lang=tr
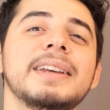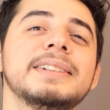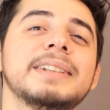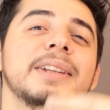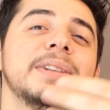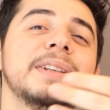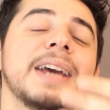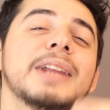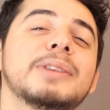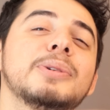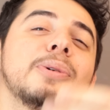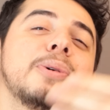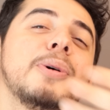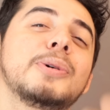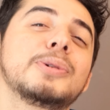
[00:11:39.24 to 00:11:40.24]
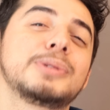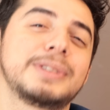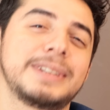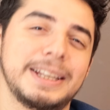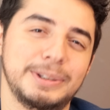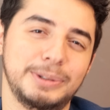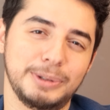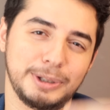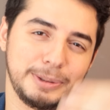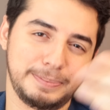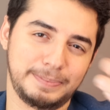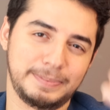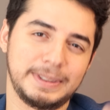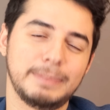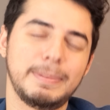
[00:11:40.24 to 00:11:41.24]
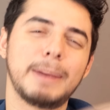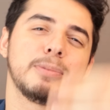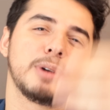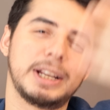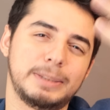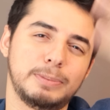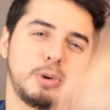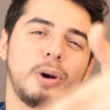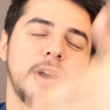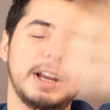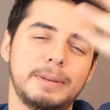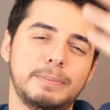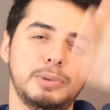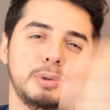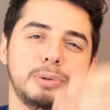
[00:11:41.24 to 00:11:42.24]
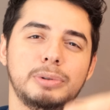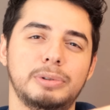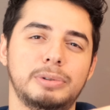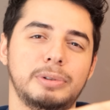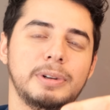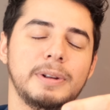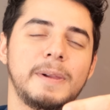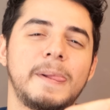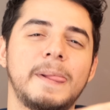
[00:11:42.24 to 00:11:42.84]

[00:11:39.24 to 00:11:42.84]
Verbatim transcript: İşte tiyatro kokusu seziyorum. Ben buraya şimdi koyarım bir sürüsünü.